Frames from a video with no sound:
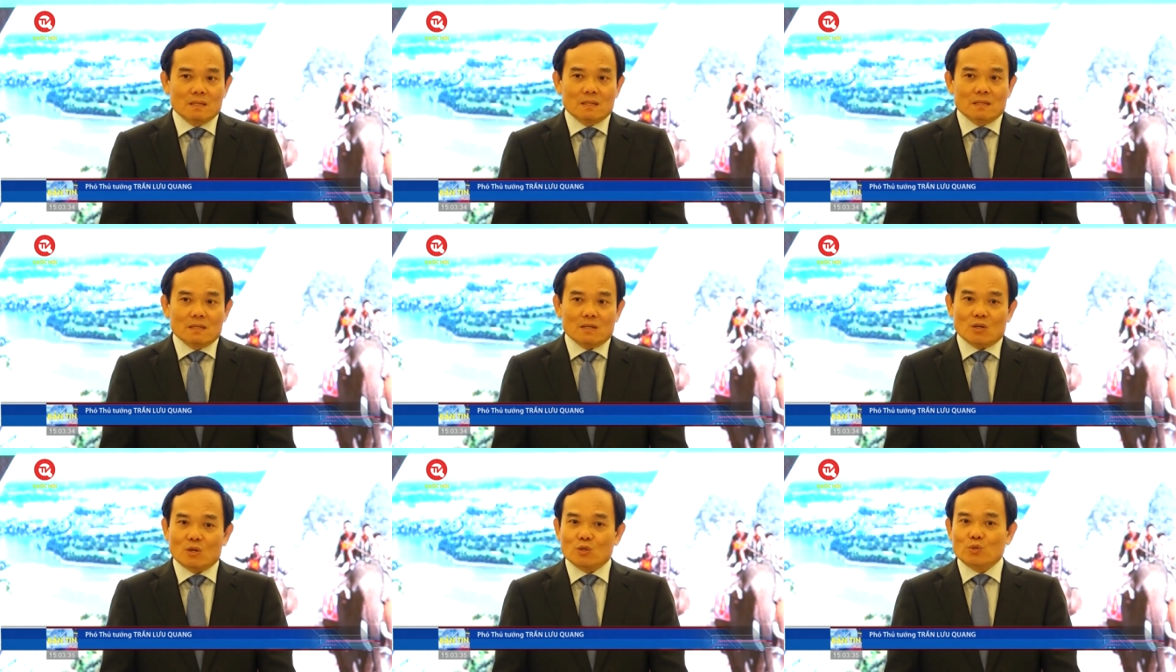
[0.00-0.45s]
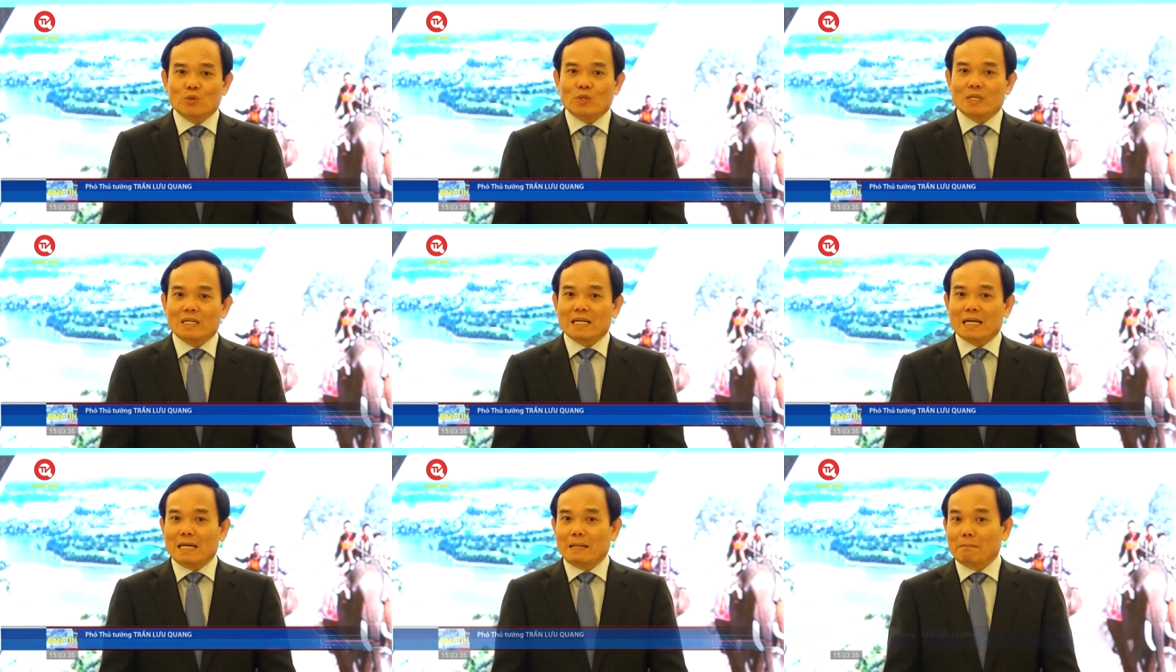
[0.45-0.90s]
Nói chuyện
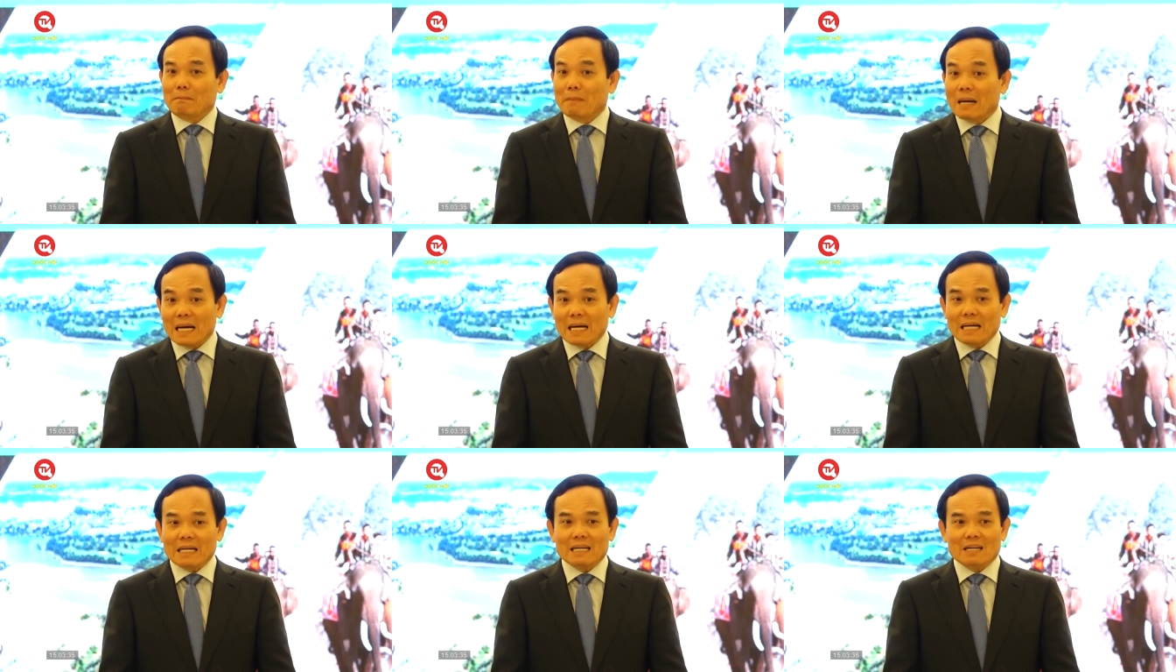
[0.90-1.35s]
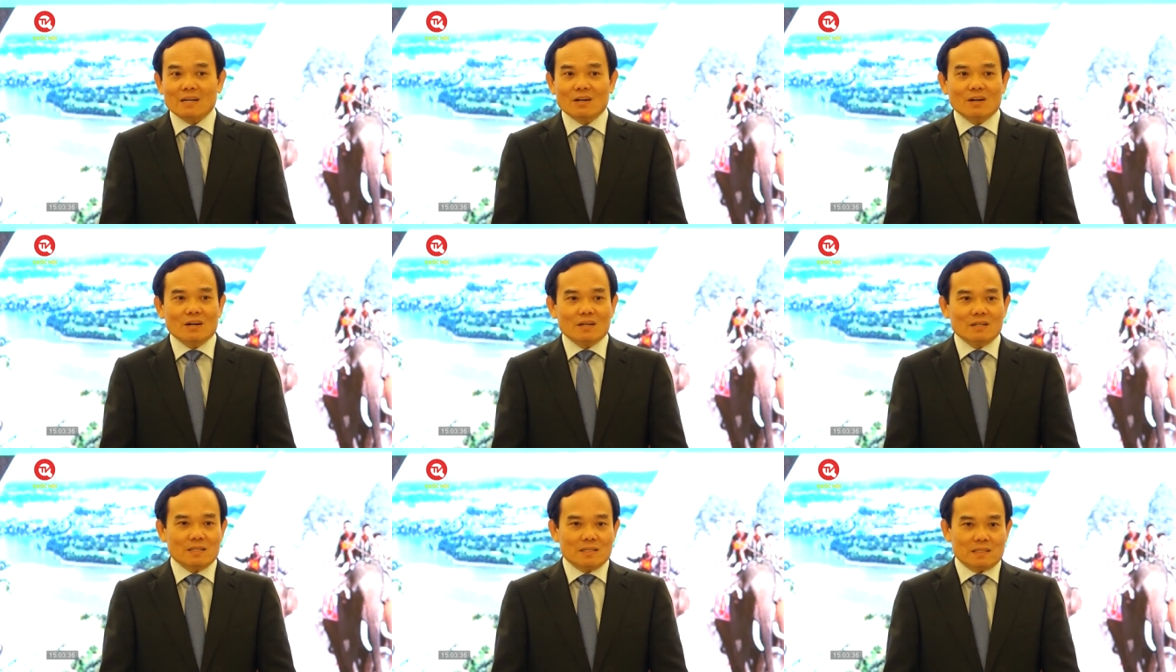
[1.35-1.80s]
ngày mai đã khó
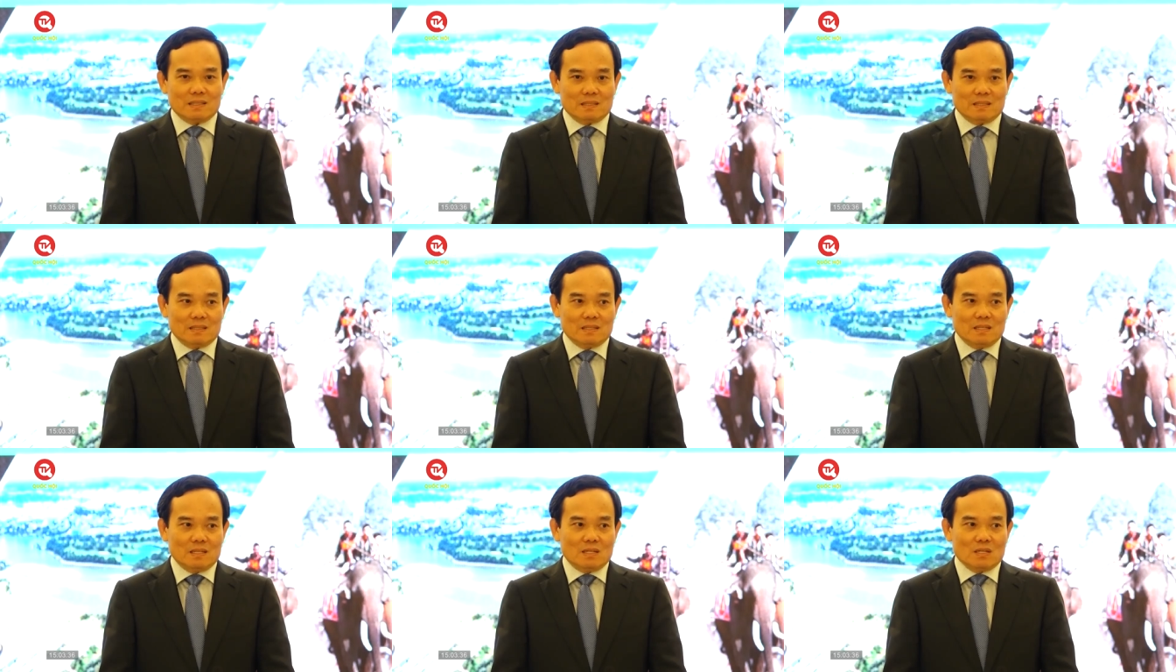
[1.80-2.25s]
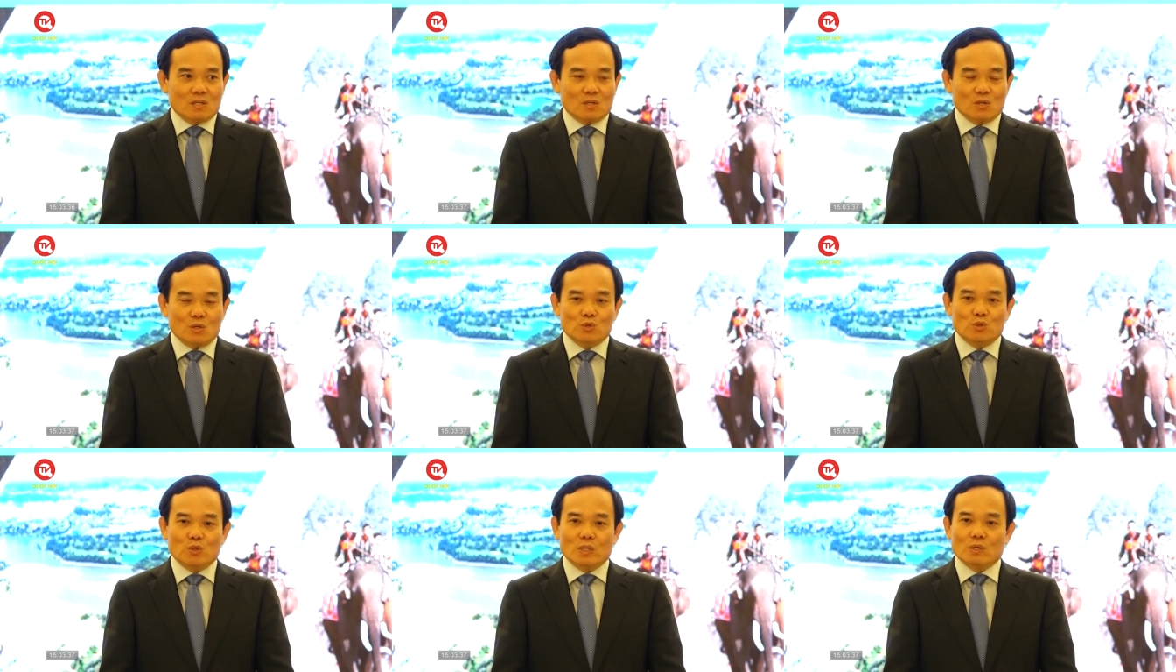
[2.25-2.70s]
rồi, nói
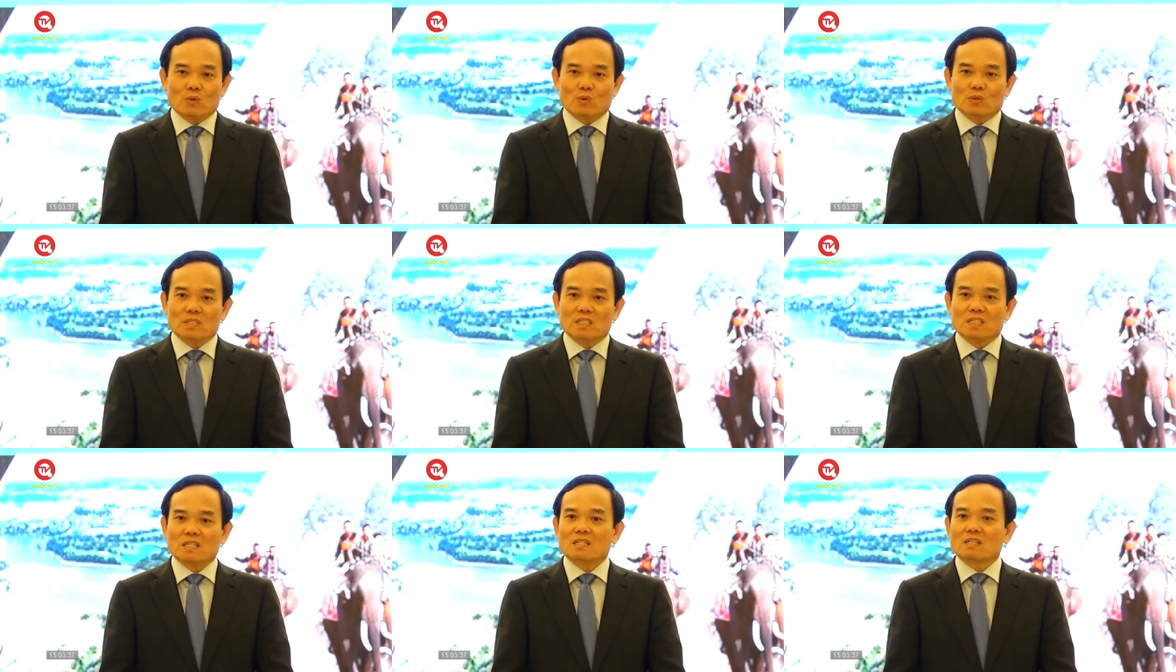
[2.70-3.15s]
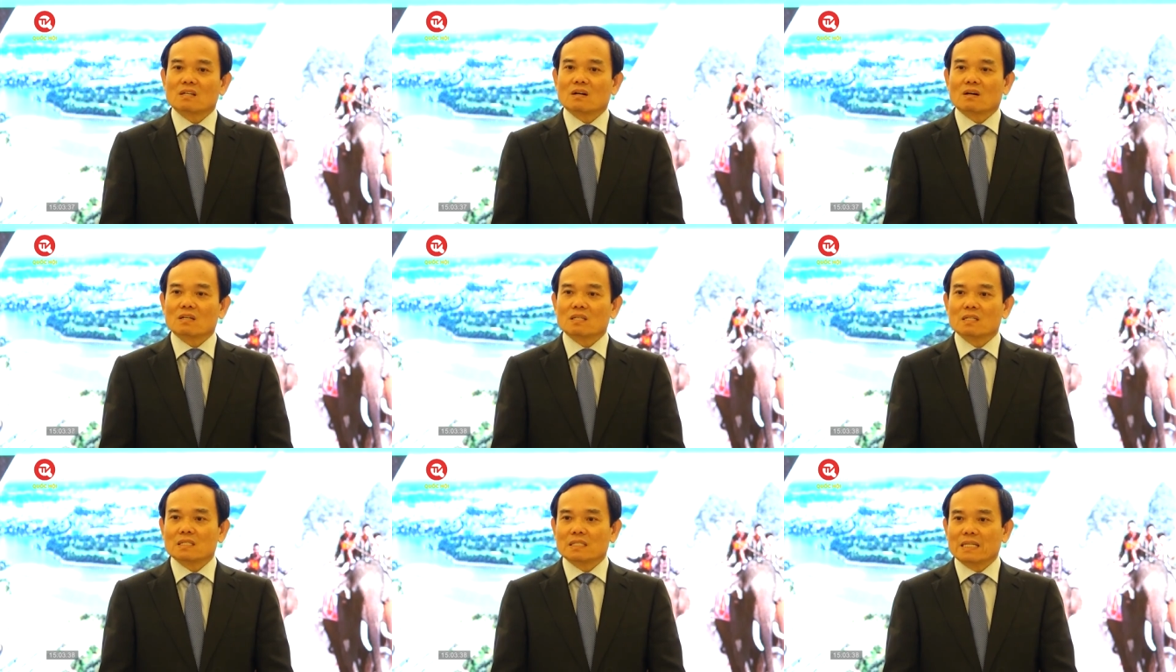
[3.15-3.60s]
chuyện của chừng đó
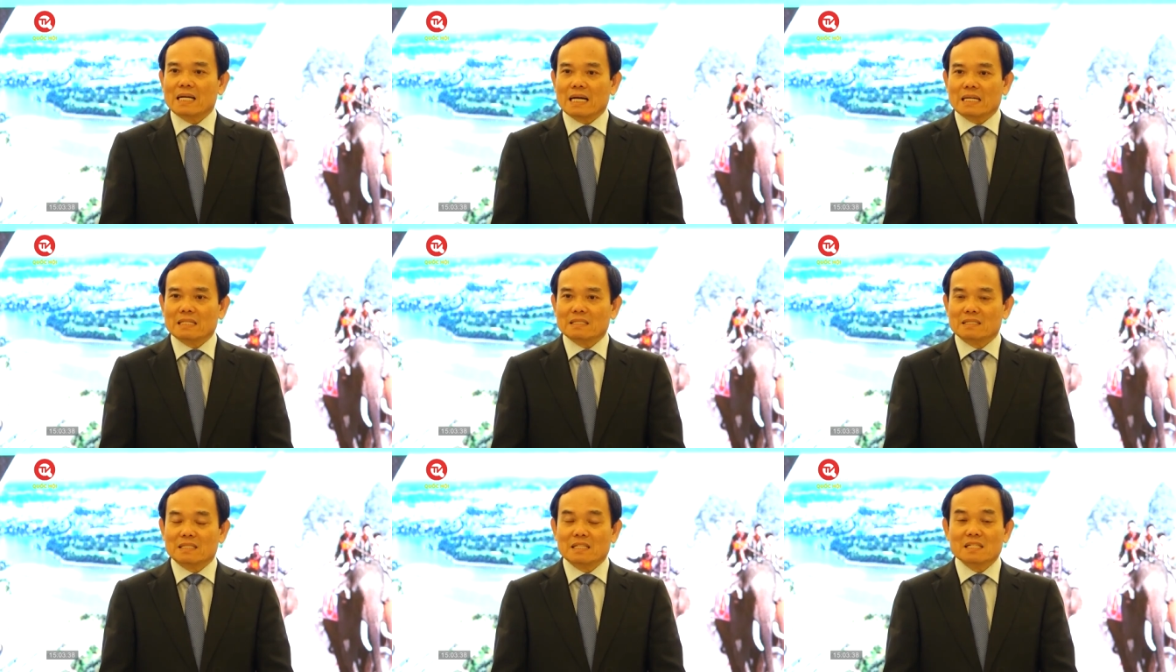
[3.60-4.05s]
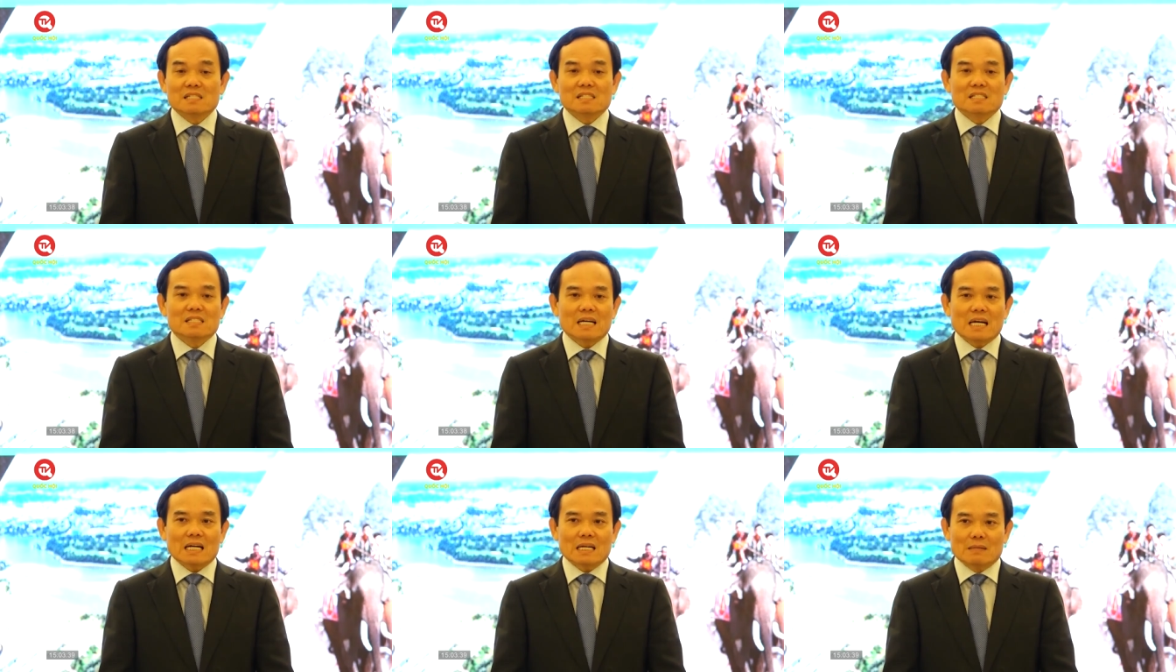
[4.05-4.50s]
thời gian chính
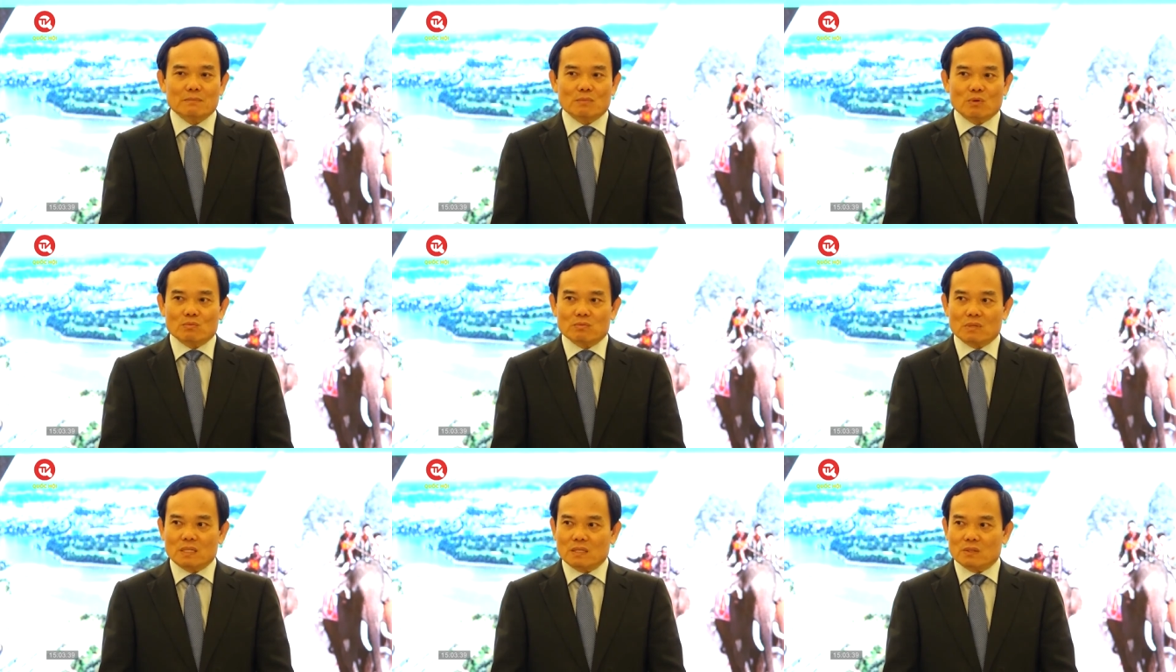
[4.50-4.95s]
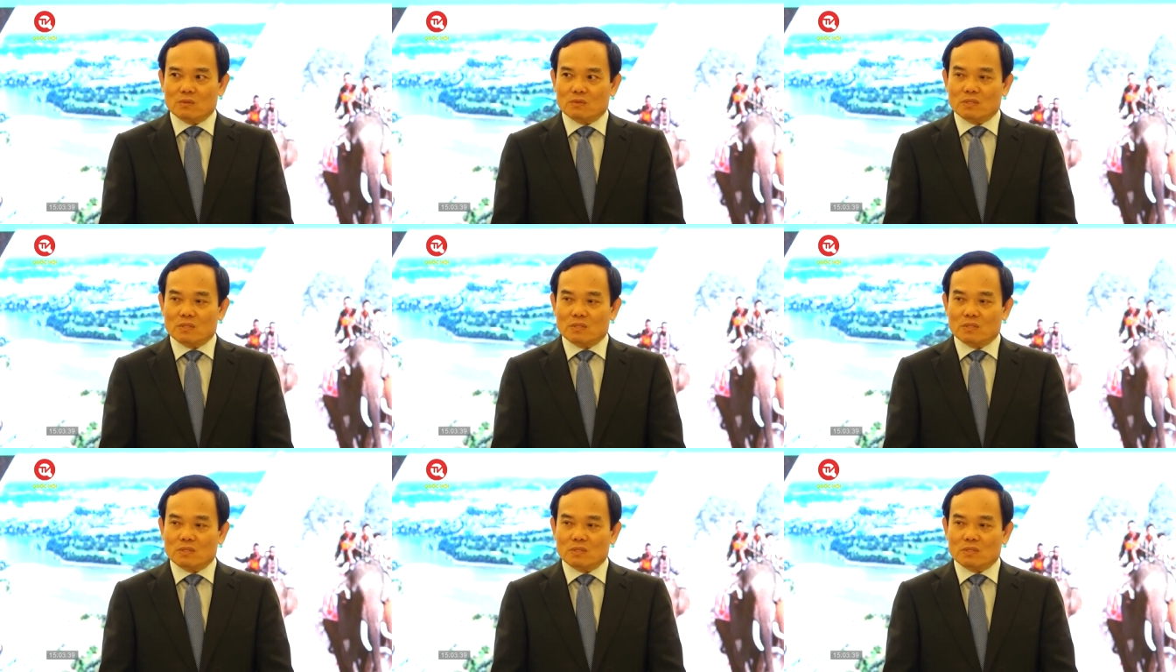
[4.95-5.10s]
xác là một điều rất